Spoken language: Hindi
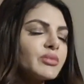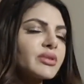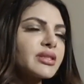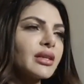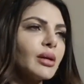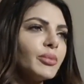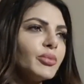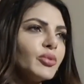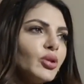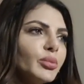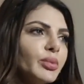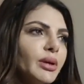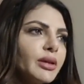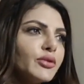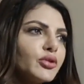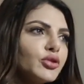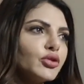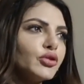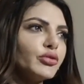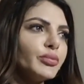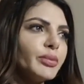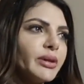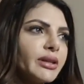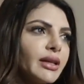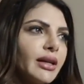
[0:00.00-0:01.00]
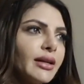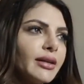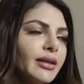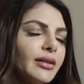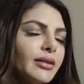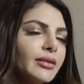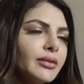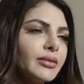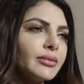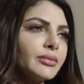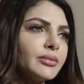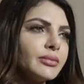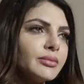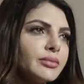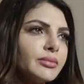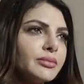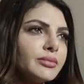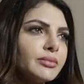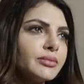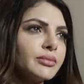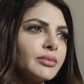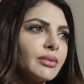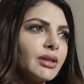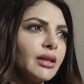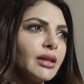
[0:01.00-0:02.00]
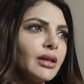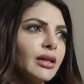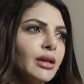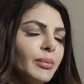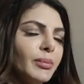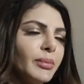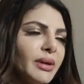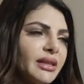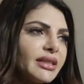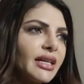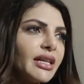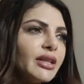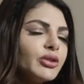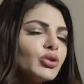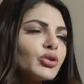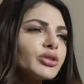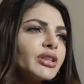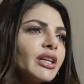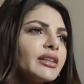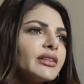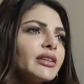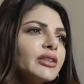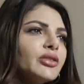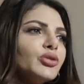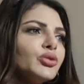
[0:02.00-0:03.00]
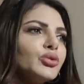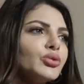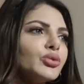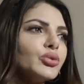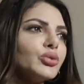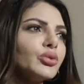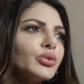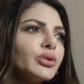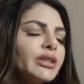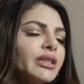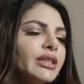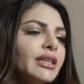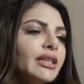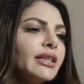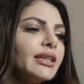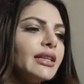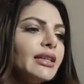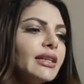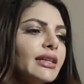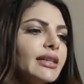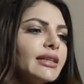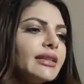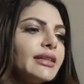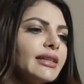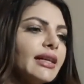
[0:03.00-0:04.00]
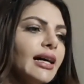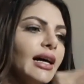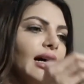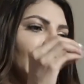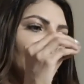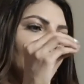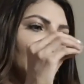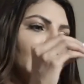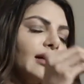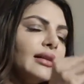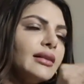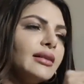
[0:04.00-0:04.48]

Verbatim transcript: हम सबको बेवकूफ़ बनाया मैं यही तो कह रही हूँ कि क्या